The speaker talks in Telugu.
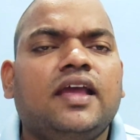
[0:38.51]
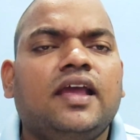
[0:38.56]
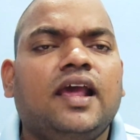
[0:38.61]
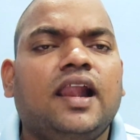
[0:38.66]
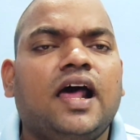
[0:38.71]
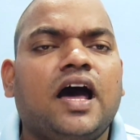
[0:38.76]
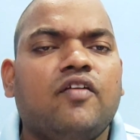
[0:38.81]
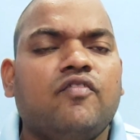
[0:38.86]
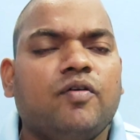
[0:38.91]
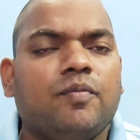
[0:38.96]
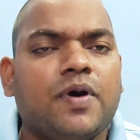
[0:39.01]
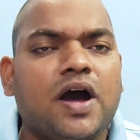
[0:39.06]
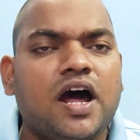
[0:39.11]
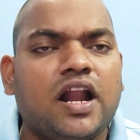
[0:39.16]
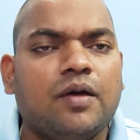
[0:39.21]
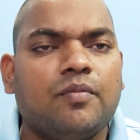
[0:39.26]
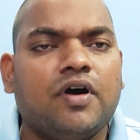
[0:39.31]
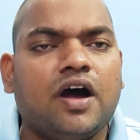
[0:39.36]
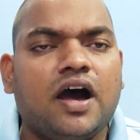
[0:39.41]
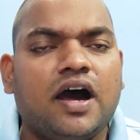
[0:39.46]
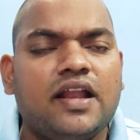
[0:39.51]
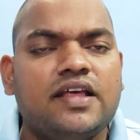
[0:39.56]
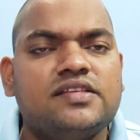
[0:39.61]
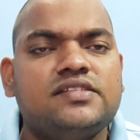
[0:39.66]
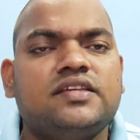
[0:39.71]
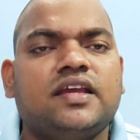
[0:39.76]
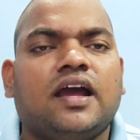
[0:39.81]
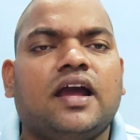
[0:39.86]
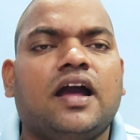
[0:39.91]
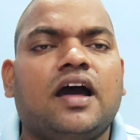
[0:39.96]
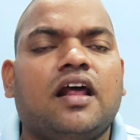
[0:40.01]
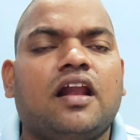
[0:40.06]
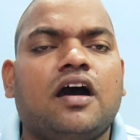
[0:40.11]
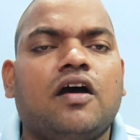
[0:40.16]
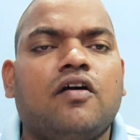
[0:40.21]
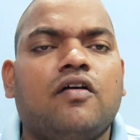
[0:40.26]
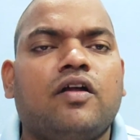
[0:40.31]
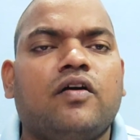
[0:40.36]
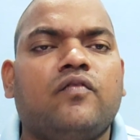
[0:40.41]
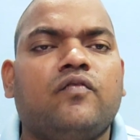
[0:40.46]
ఇలా విమానం ఆలస్యంగా
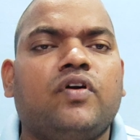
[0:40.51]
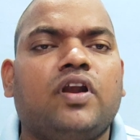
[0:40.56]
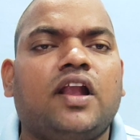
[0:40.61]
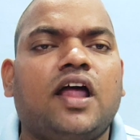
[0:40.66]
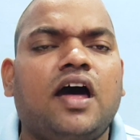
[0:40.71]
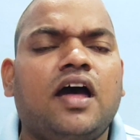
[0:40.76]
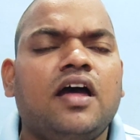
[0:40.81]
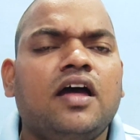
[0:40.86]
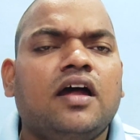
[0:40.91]
రావడం వల్ల